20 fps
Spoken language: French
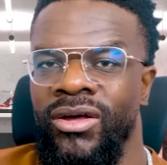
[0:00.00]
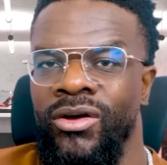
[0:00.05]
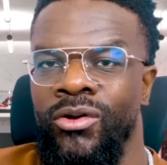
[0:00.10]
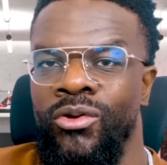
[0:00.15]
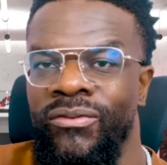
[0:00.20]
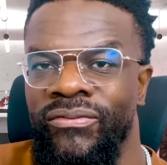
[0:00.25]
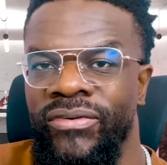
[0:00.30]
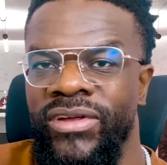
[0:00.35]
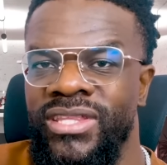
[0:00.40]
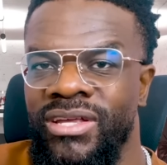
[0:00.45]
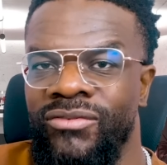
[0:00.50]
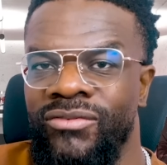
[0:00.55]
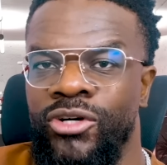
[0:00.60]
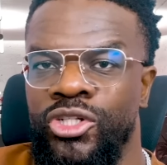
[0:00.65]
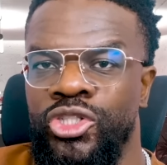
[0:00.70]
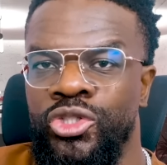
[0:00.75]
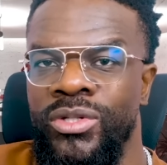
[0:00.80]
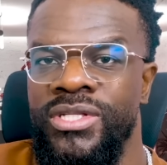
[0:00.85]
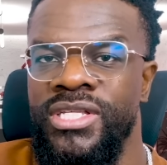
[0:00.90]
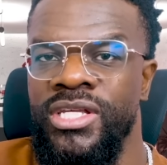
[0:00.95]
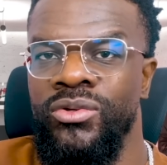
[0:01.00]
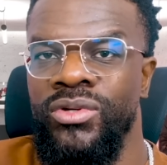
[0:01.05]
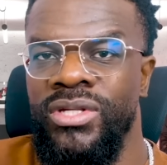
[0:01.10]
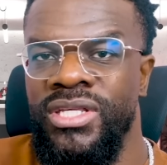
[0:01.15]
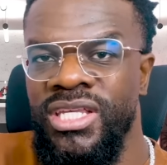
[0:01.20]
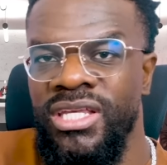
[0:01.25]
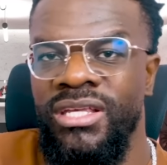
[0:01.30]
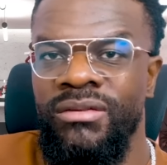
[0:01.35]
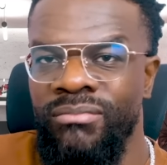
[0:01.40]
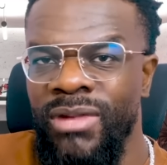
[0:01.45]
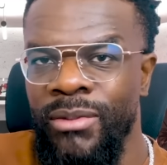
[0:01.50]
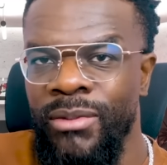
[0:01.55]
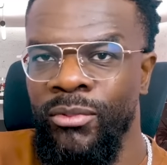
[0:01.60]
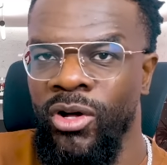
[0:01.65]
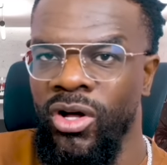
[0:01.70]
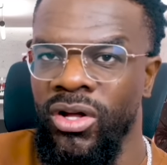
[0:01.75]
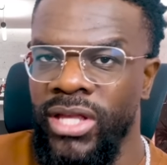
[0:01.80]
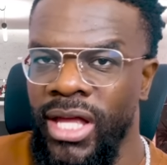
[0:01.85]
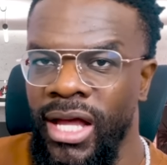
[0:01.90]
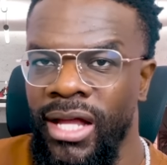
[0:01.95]
Le fait d'avoir choisi le King
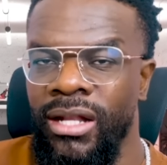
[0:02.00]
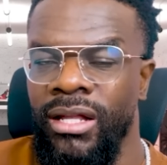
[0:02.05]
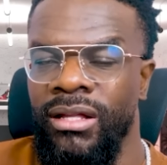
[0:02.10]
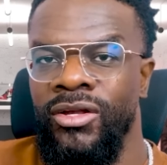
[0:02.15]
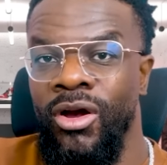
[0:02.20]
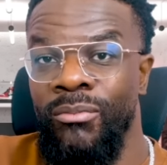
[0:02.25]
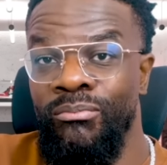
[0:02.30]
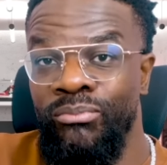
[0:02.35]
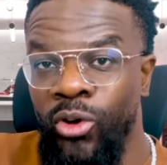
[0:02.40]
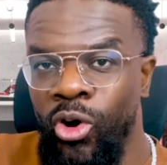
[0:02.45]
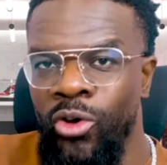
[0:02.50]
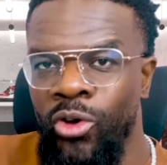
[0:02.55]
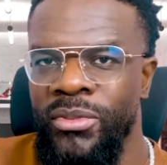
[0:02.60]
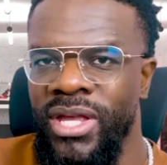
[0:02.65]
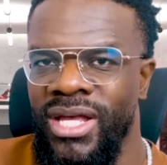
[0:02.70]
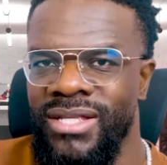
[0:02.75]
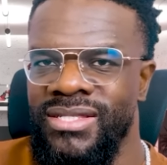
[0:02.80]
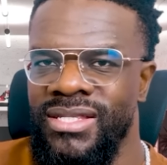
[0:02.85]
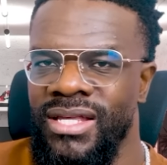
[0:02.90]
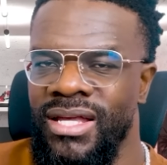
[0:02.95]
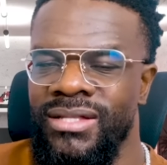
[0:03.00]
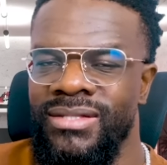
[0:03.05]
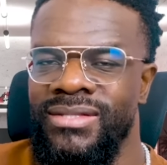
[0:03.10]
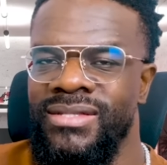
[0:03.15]
Memorial comme première scène,